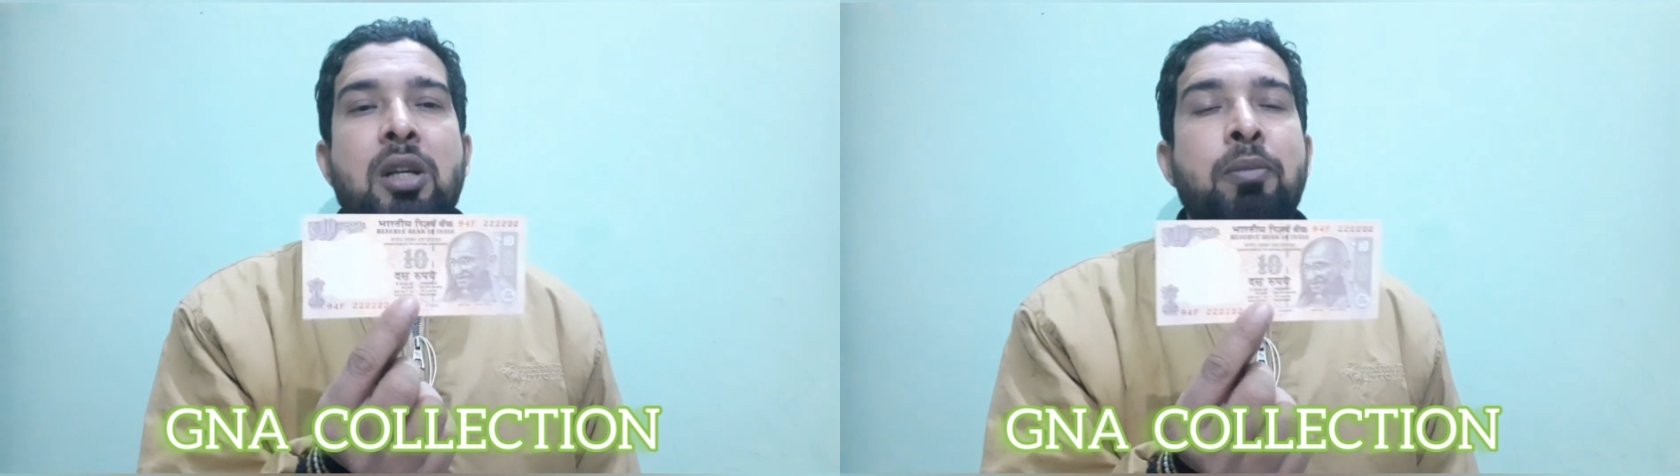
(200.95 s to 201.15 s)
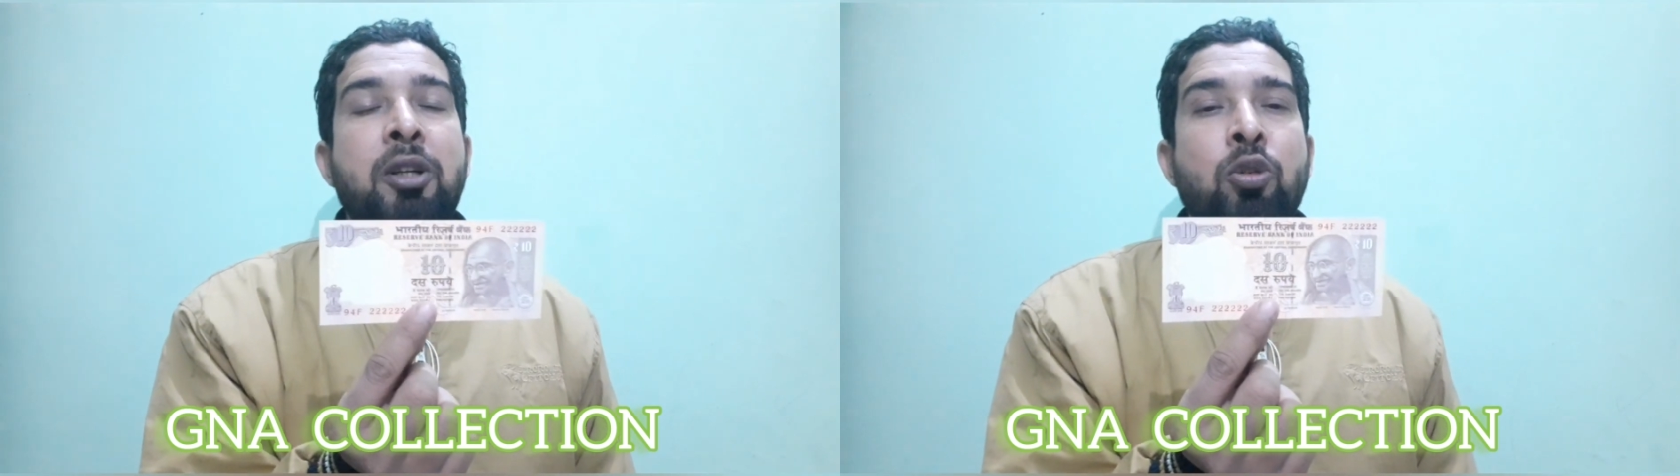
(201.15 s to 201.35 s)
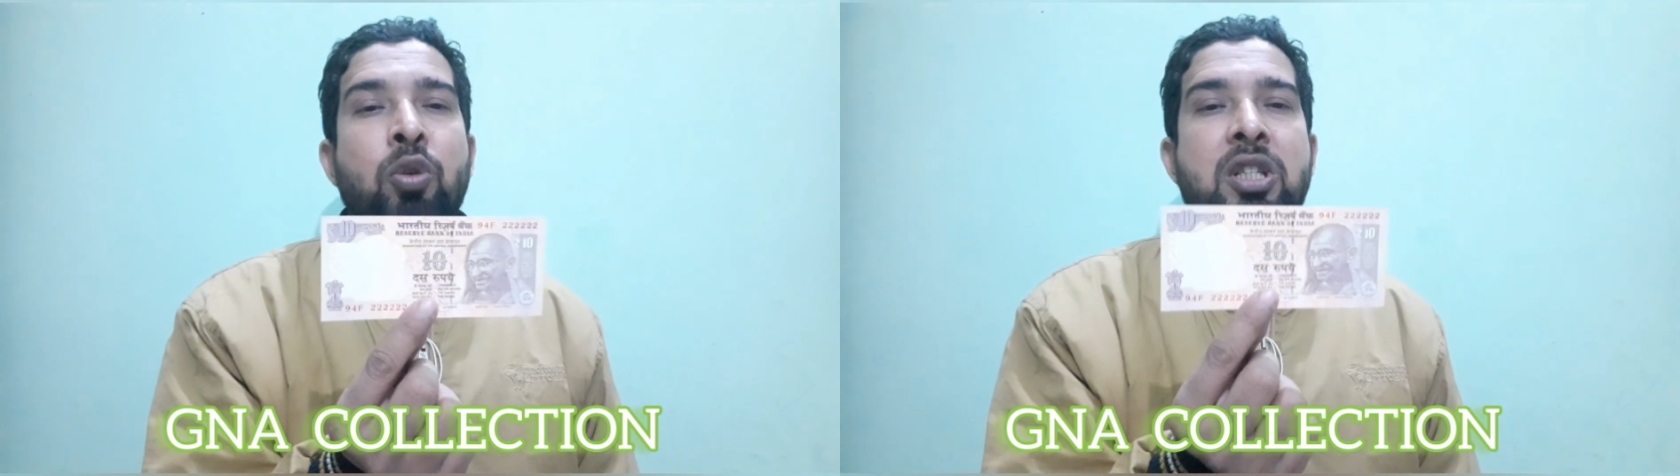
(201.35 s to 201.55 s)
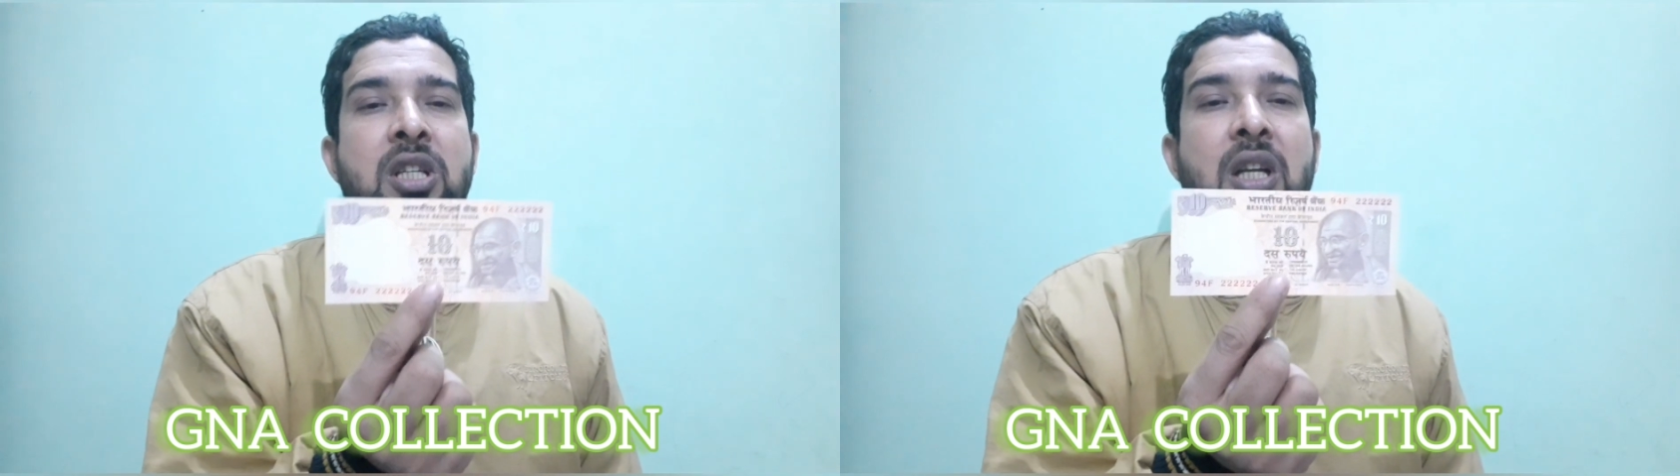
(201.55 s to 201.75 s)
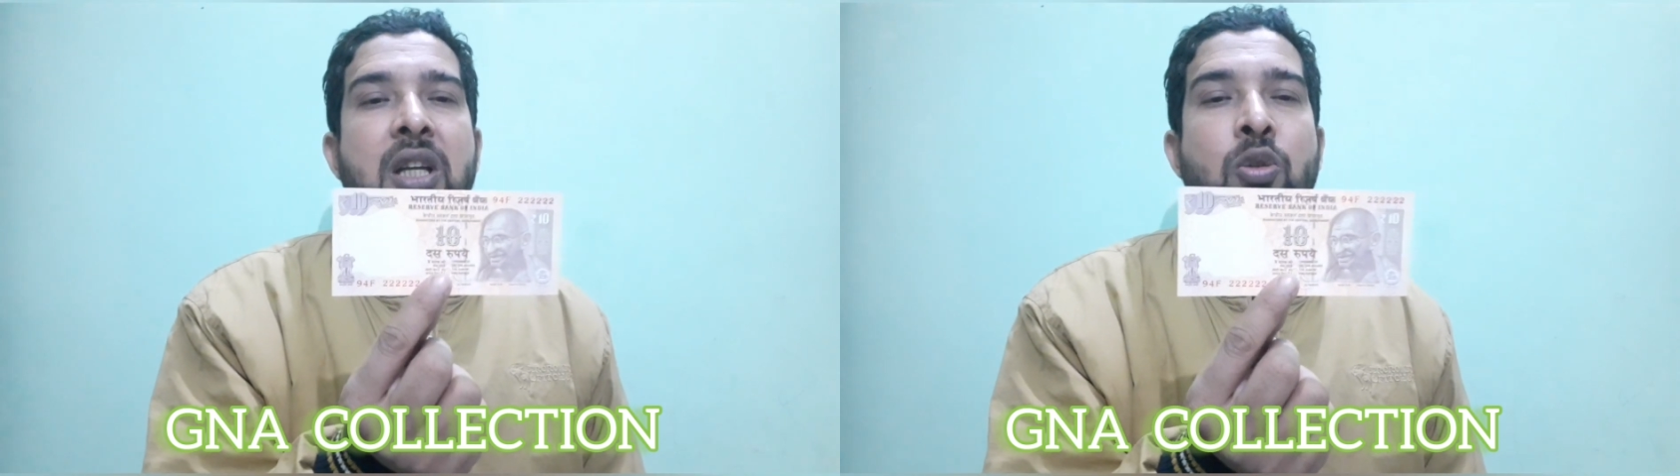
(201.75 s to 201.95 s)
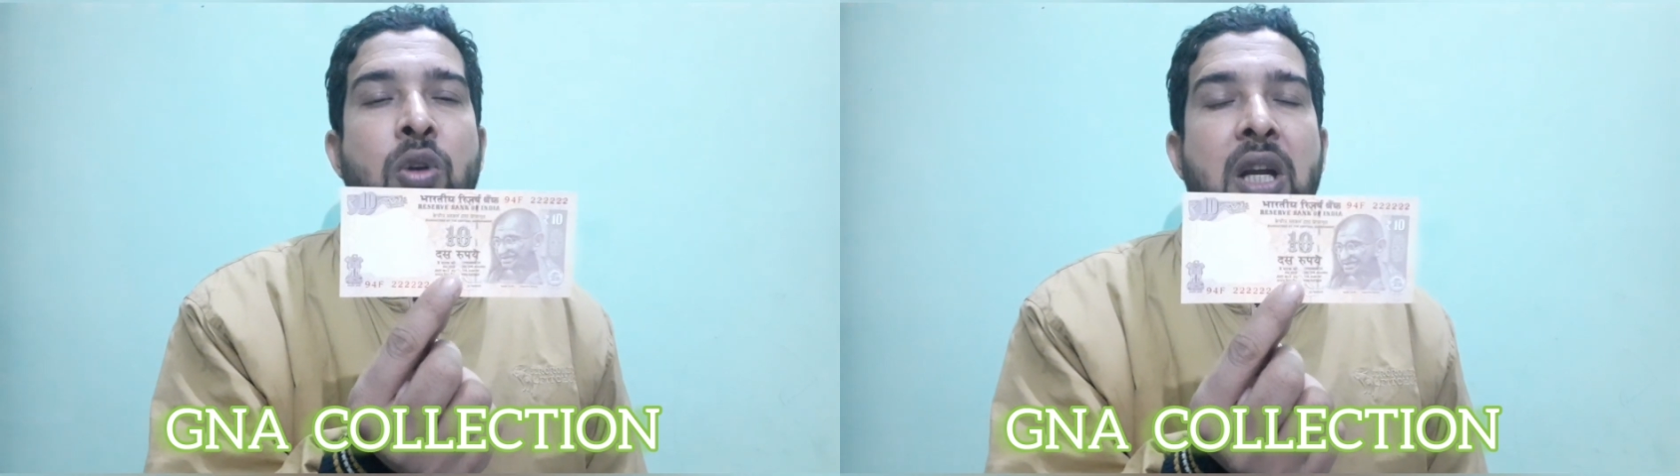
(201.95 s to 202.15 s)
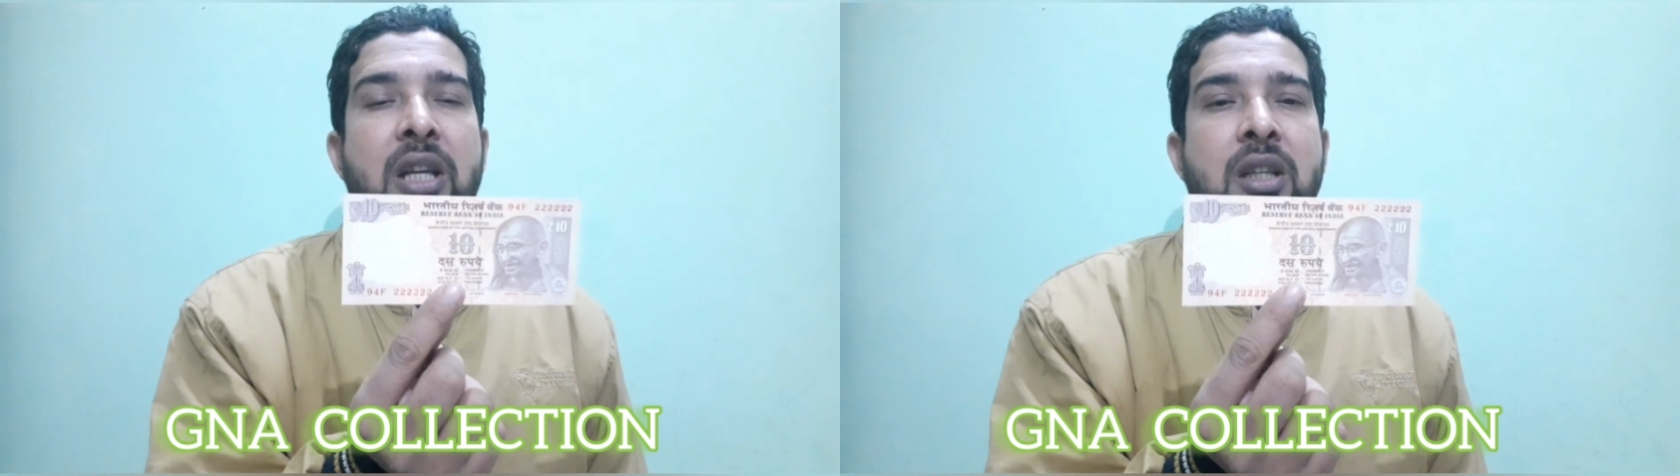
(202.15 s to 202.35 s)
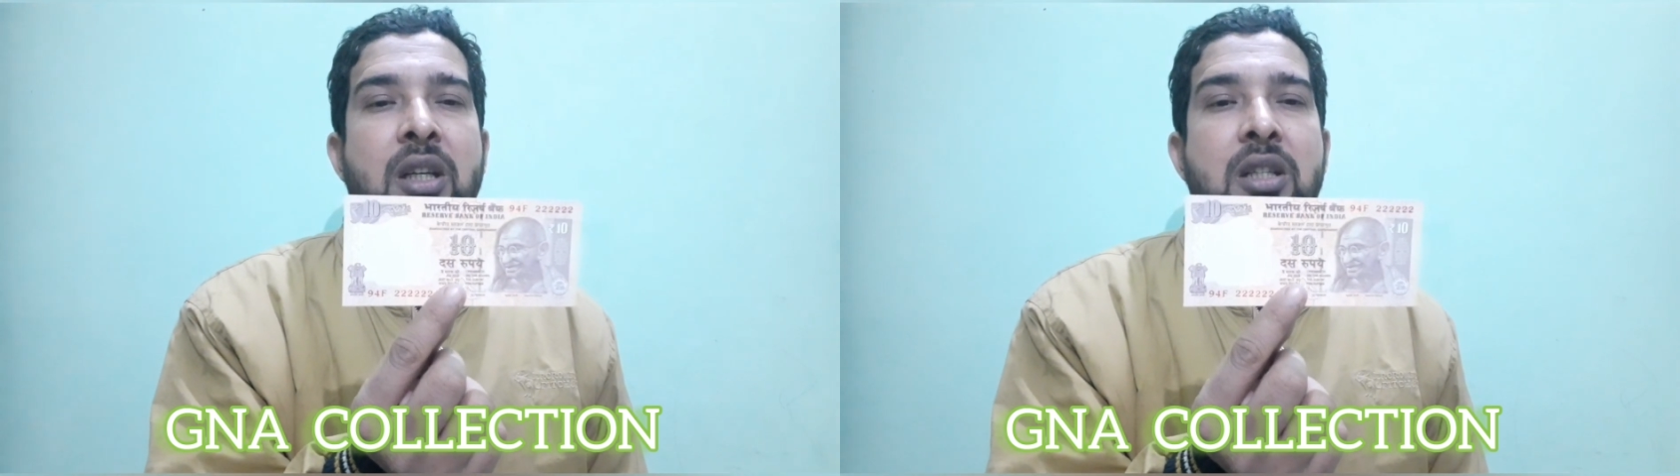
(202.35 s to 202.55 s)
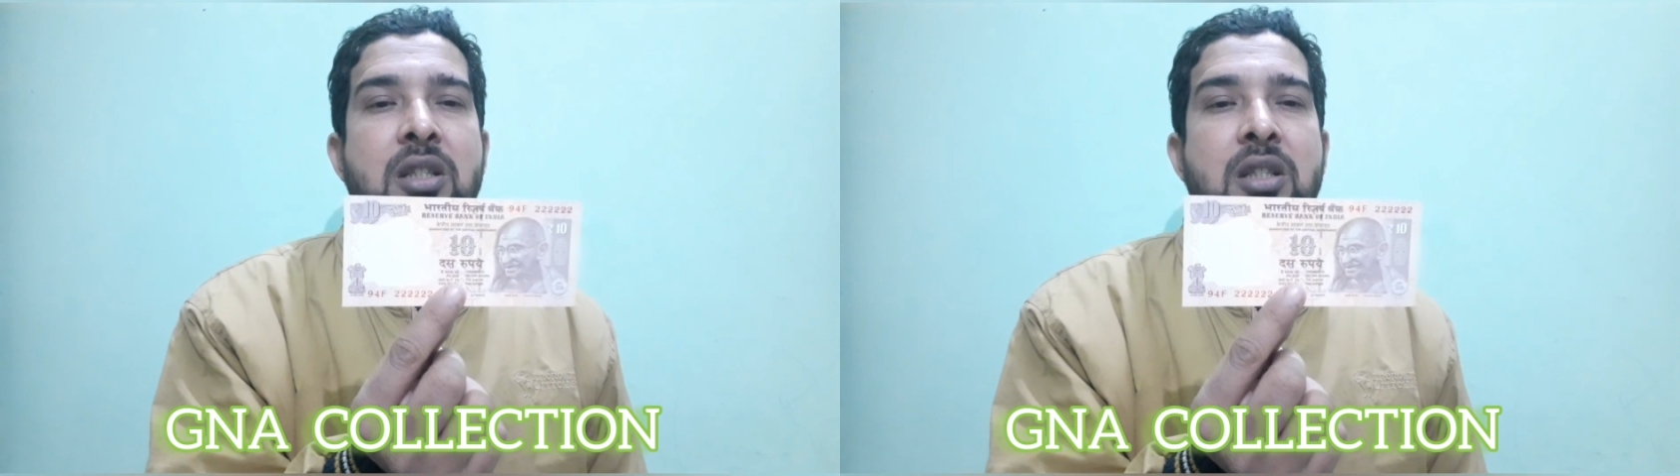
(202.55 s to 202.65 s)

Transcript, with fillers: वीडियो अच्छा लगे तो लाइक करें